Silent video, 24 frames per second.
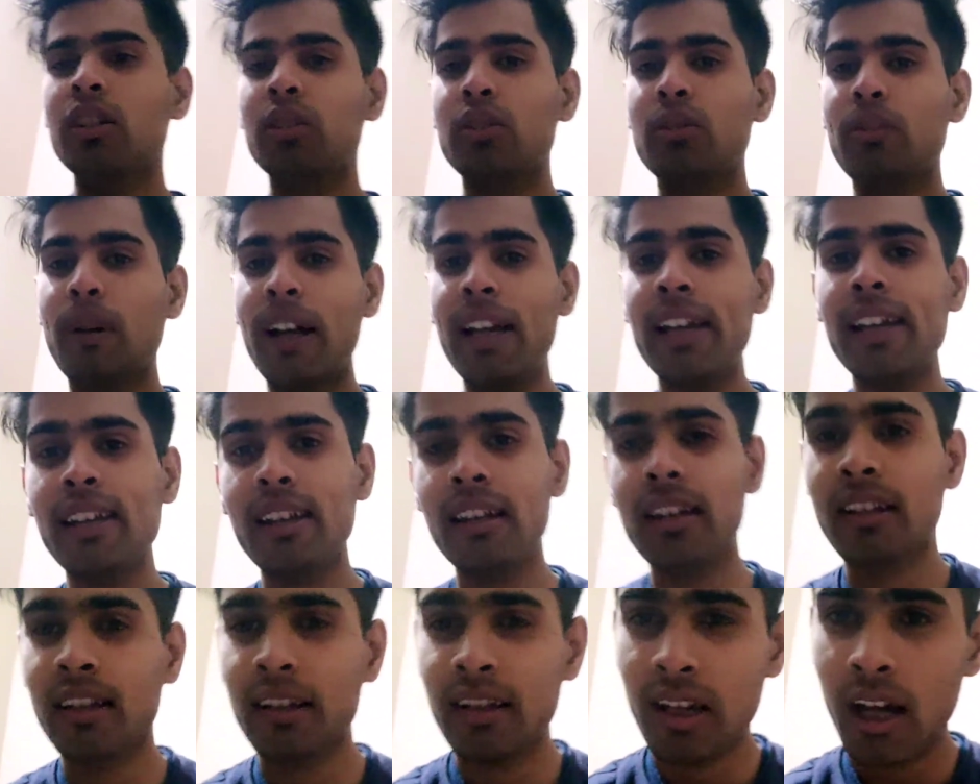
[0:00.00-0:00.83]
तो भाई
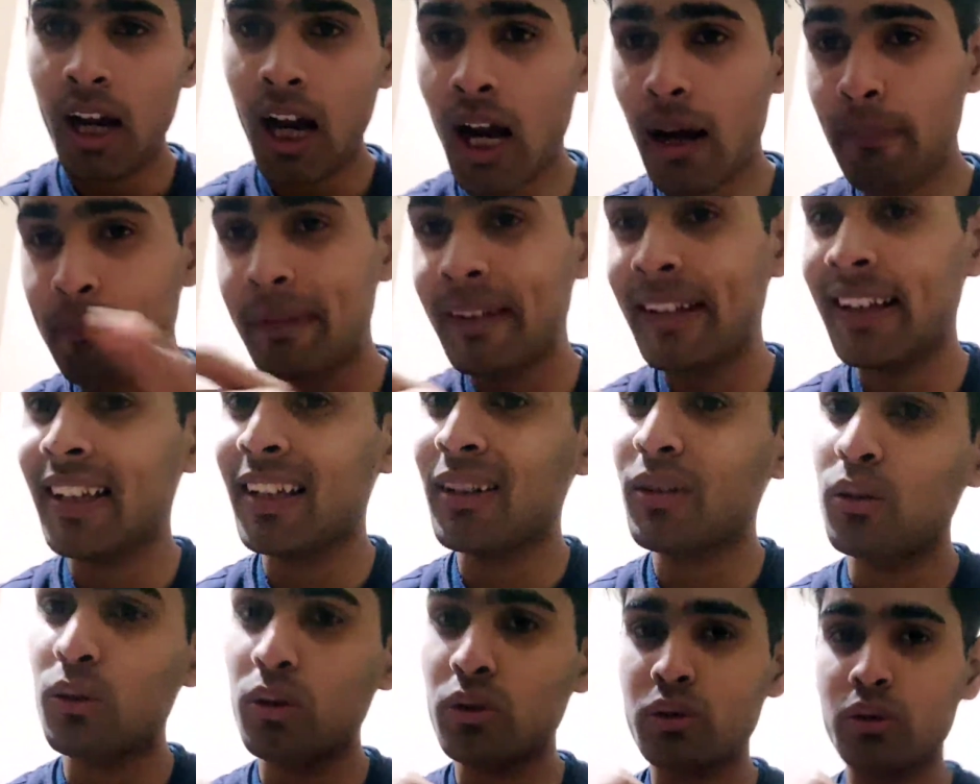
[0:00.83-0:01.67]
आप इनके
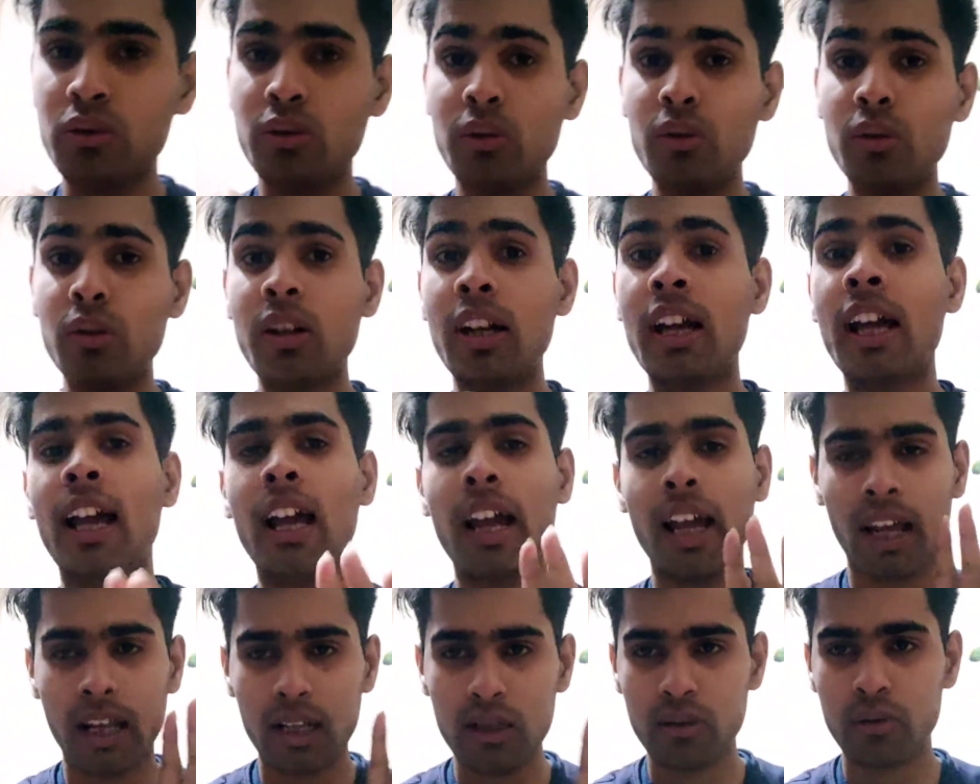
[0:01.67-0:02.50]
दोस्त हो
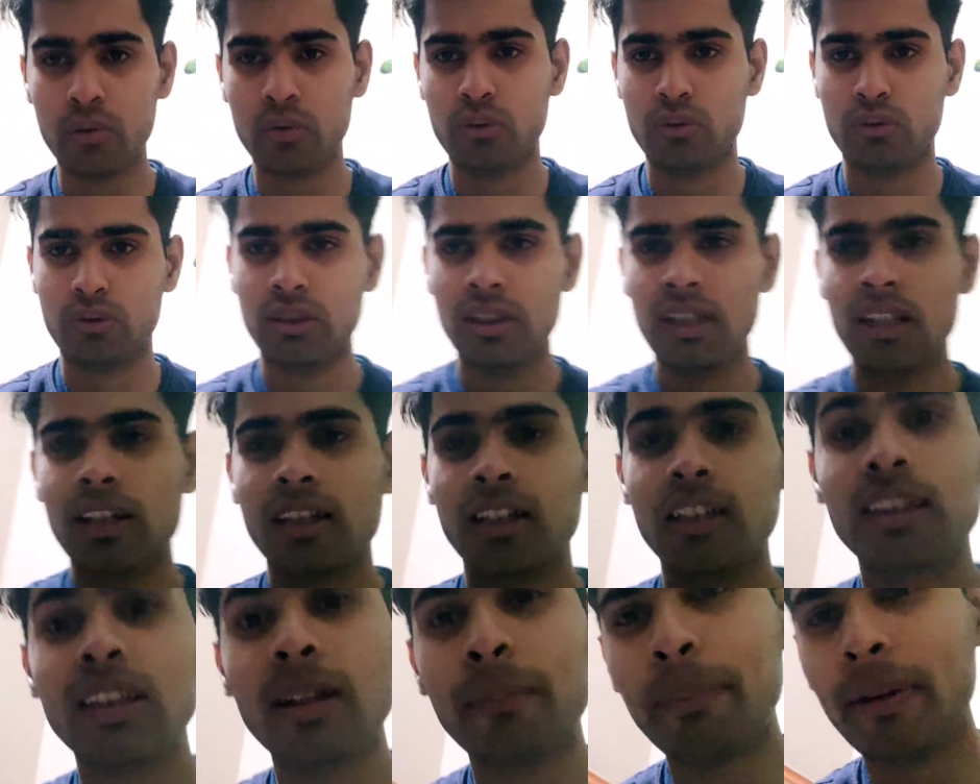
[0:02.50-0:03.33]
हेलो दोस्त
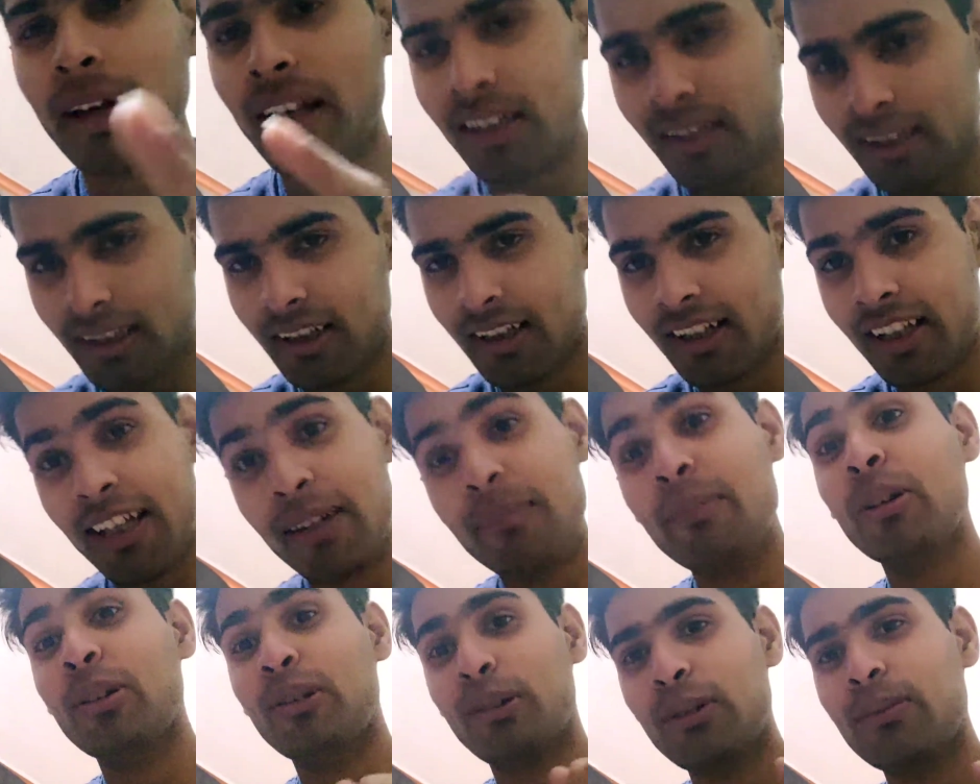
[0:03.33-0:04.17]
कितना प्यारा लग रहा है
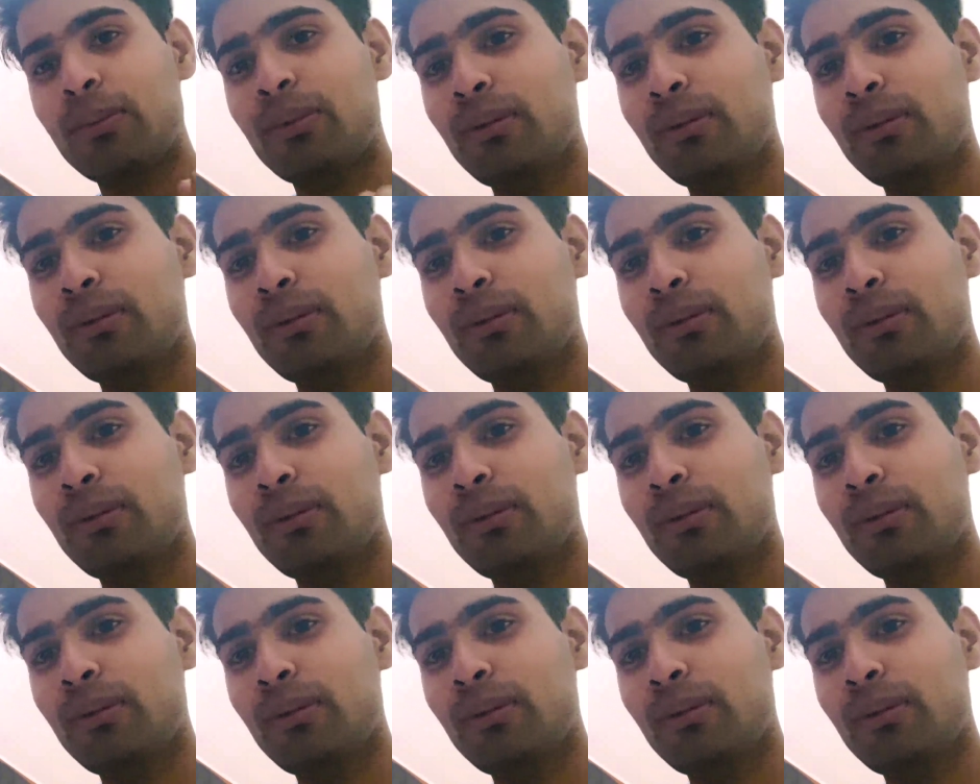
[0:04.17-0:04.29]
एक बार और